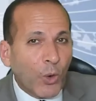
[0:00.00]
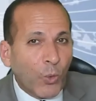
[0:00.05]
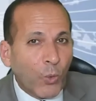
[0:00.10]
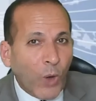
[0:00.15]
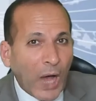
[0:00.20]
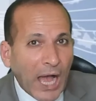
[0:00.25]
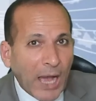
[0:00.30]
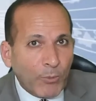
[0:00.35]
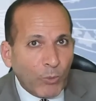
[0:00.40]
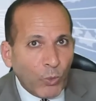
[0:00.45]

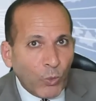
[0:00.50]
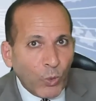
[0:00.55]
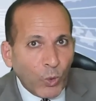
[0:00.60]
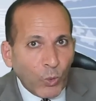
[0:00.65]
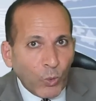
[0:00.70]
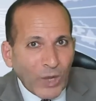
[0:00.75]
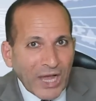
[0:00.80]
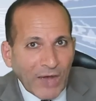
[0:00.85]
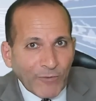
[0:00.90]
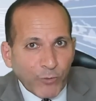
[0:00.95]

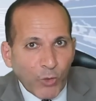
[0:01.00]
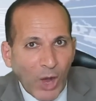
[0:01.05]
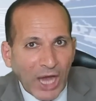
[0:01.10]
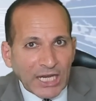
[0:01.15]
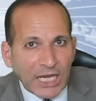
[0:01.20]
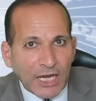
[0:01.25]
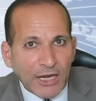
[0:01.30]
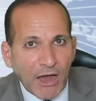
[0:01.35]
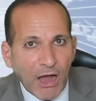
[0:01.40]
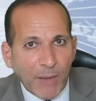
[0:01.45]
وكفوا
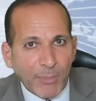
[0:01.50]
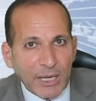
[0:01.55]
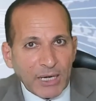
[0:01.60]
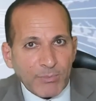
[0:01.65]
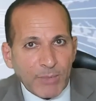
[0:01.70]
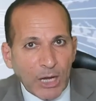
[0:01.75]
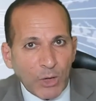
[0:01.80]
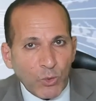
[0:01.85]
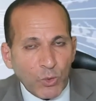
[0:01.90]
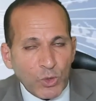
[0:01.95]
على
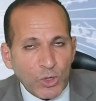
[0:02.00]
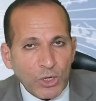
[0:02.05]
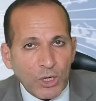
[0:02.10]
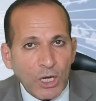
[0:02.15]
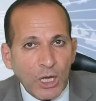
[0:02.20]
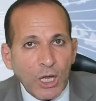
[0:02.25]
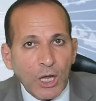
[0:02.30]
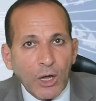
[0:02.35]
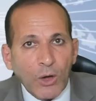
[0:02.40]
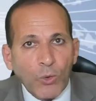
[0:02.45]
الخبر
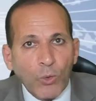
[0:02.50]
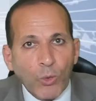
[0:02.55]
مجور